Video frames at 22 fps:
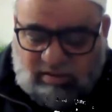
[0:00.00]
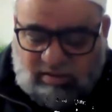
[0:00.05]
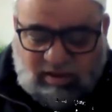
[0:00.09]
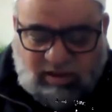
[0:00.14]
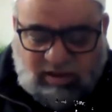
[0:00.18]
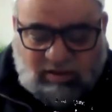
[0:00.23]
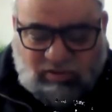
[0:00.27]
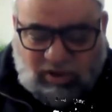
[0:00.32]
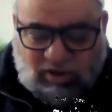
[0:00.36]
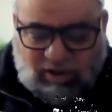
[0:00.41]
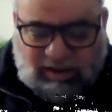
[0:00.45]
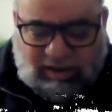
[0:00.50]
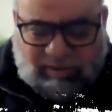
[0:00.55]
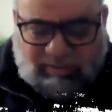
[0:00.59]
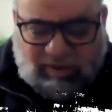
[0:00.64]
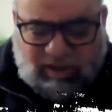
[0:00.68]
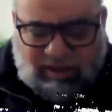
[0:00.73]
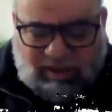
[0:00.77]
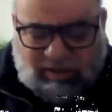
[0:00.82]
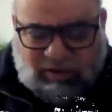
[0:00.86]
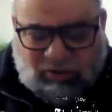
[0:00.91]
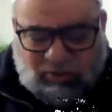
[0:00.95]
أخطأنا
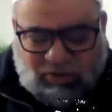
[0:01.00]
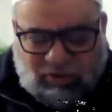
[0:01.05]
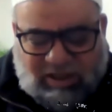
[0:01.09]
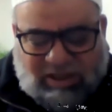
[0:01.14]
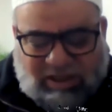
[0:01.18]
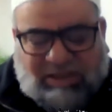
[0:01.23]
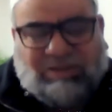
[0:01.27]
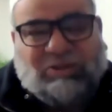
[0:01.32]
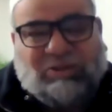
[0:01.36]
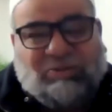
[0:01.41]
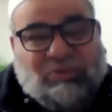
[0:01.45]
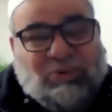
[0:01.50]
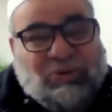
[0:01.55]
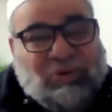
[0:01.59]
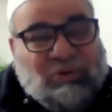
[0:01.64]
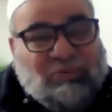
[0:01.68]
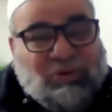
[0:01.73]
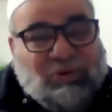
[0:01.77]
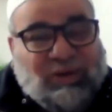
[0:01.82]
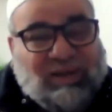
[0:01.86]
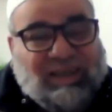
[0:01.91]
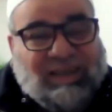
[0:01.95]
مرة أخرى جمهور
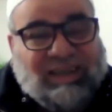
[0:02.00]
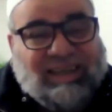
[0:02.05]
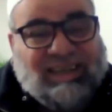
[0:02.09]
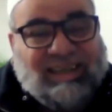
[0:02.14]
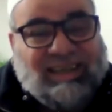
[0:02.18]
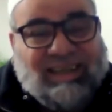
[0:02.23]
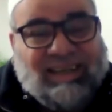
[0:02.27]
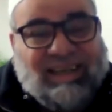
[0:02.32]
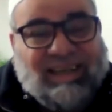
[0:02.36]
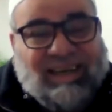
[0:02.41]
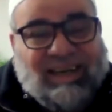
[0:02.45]
الفقهاء